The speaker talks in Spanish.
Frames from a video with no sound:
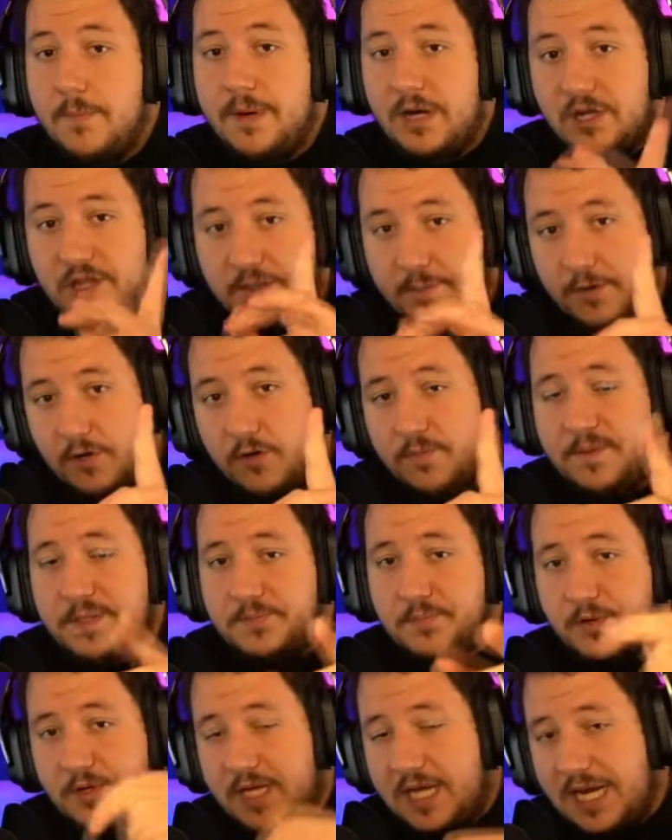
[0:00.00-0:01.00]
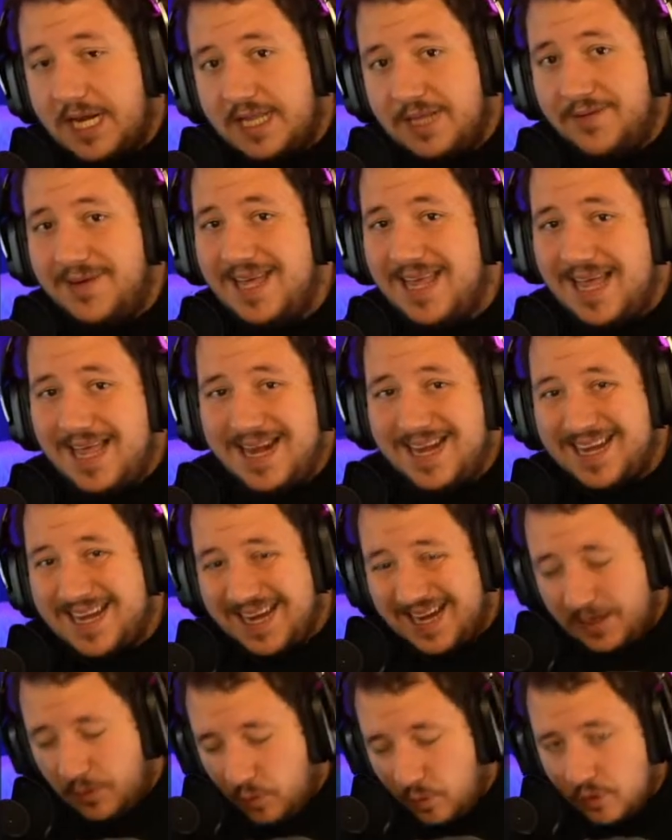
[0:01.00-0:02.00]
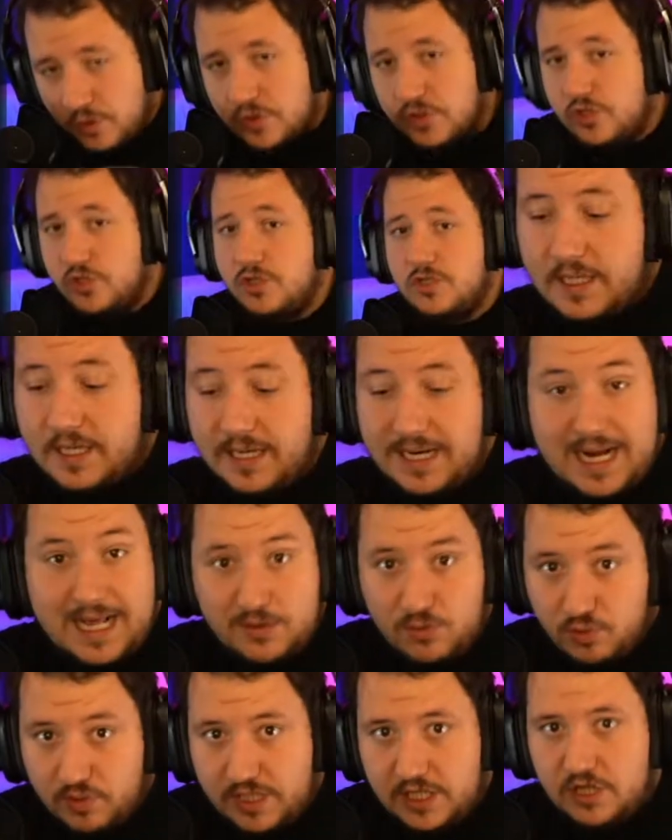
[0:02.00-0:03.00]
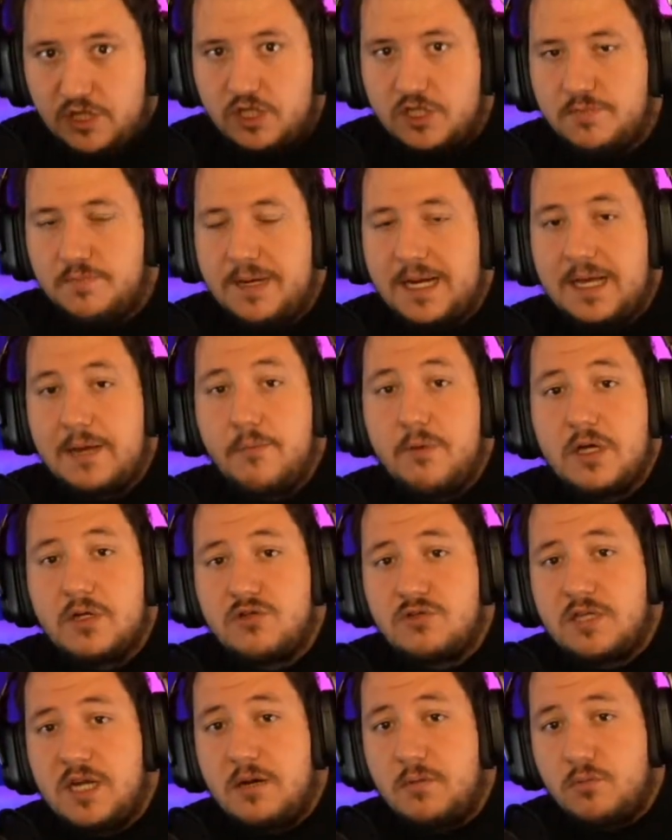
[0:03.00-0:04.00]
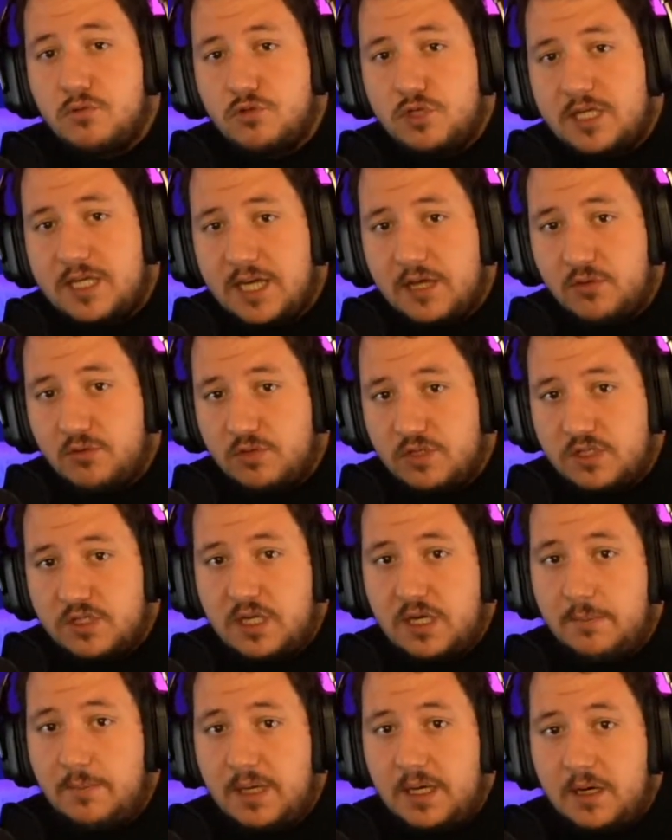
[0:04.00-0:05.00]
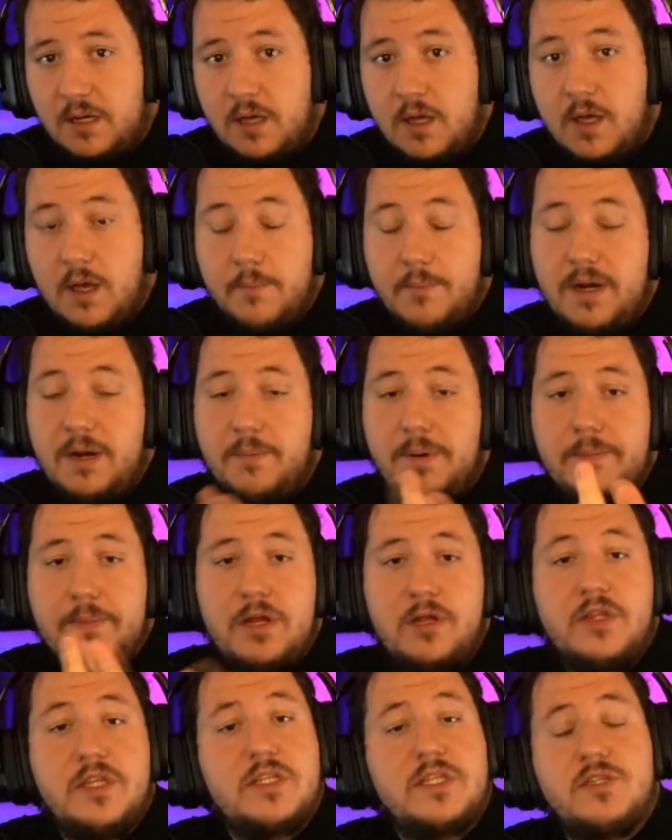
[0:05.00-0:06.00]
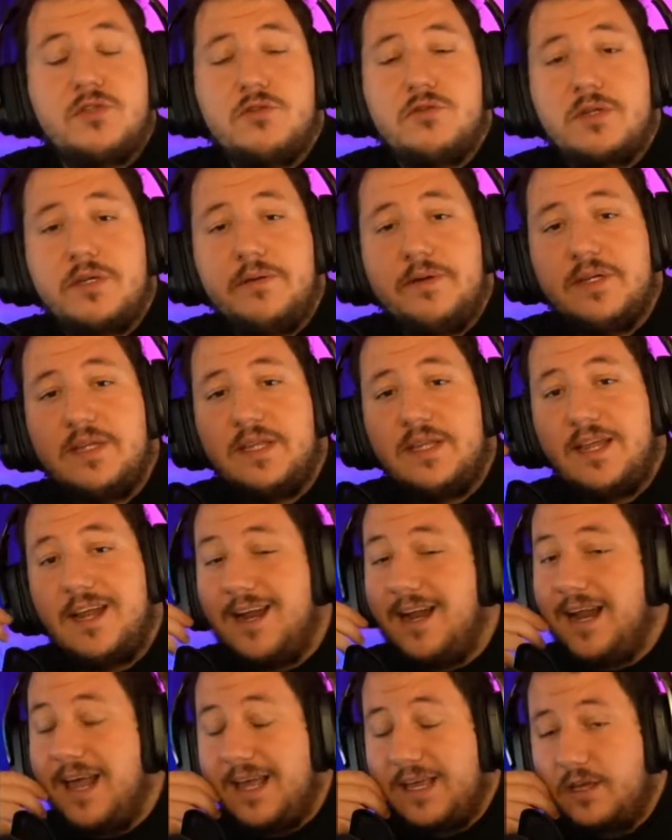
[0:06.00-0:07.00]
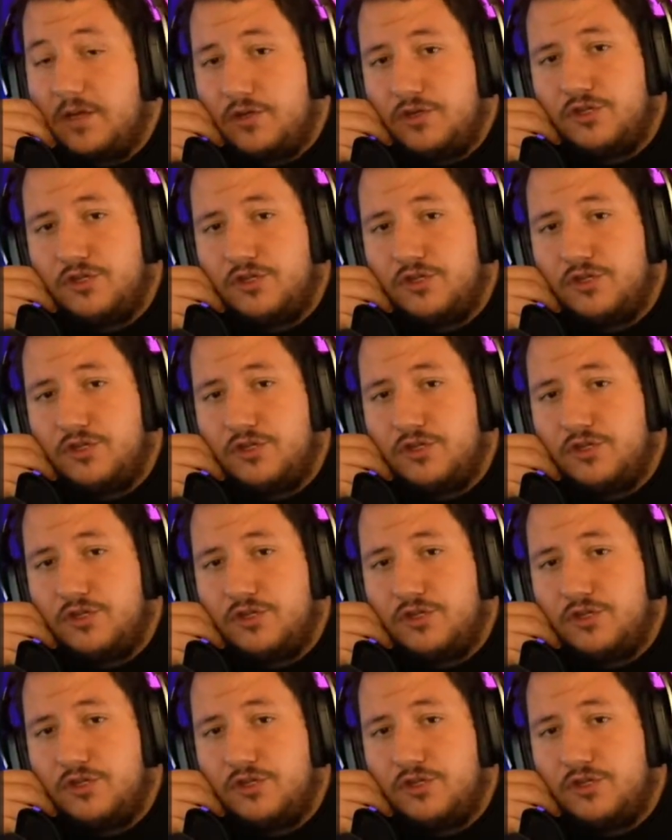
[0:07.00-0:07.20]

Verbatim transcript: Pero no te preocupes porque ahora te voy a dar recursos que gratuitos para que puedas usar música en tu streaming. Pero primero tienes que suscribirte y darle like.